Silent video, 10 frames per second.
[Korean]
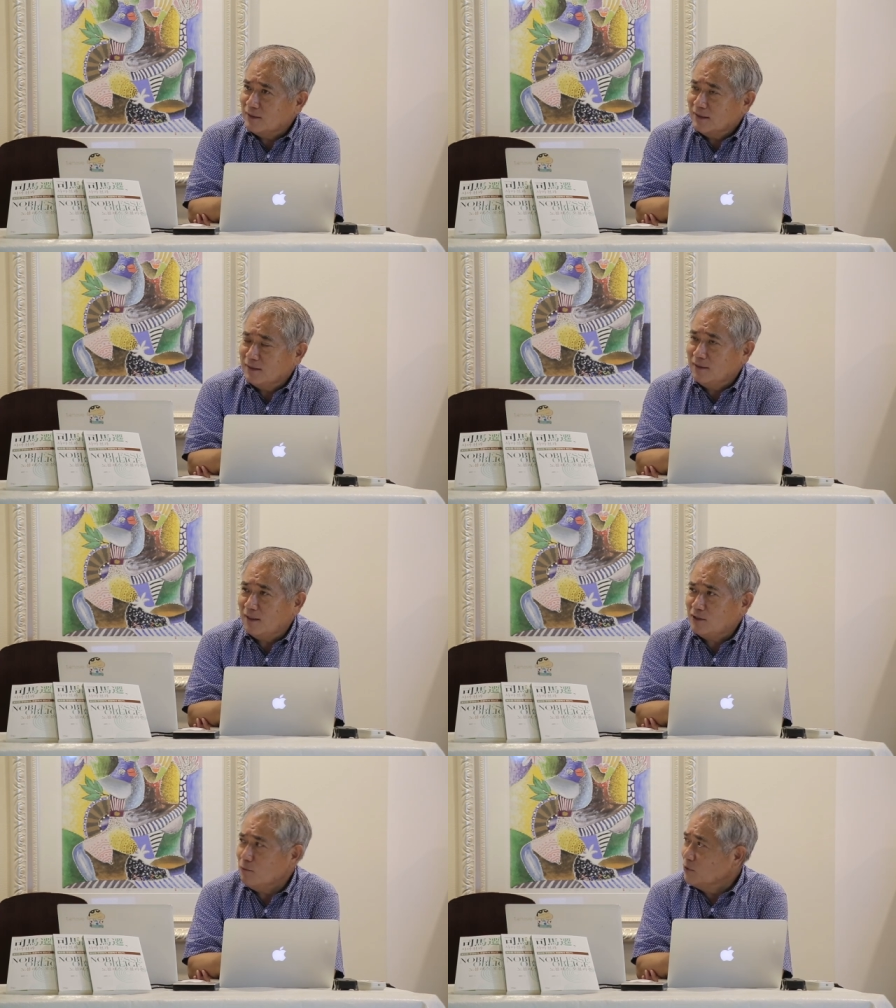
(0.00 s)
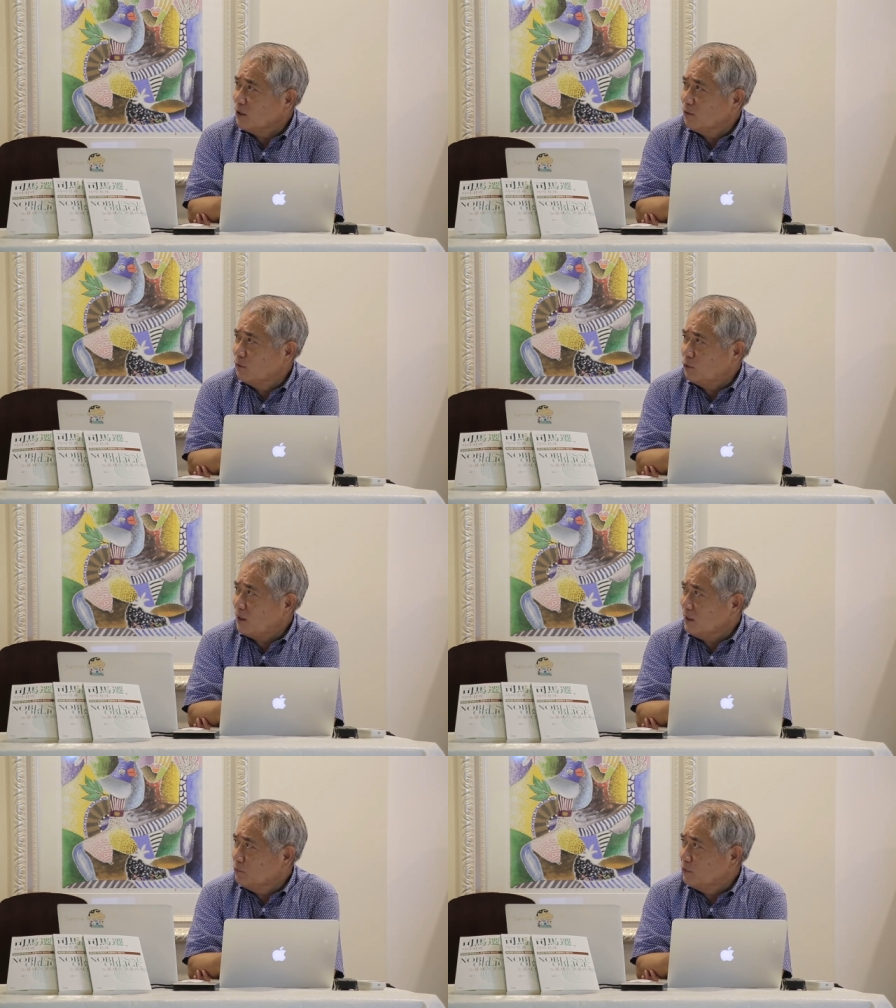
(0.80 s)
근데 전부 다
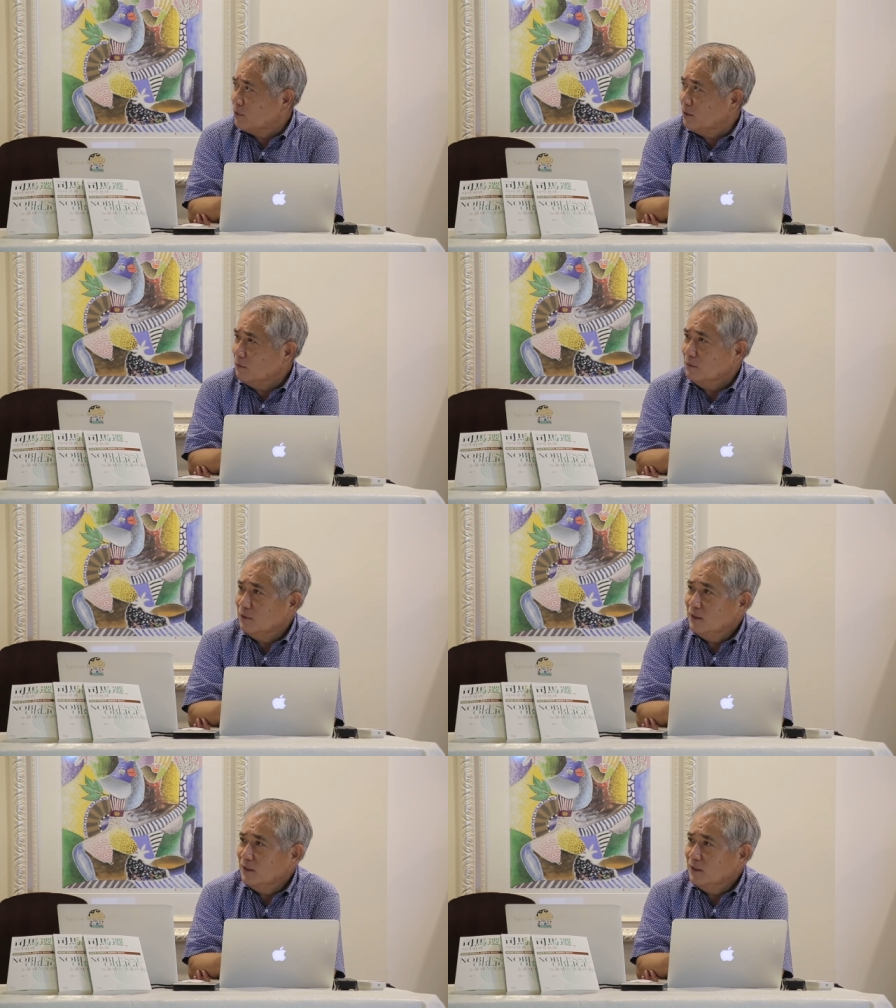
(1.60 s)
노딱이 붙어요.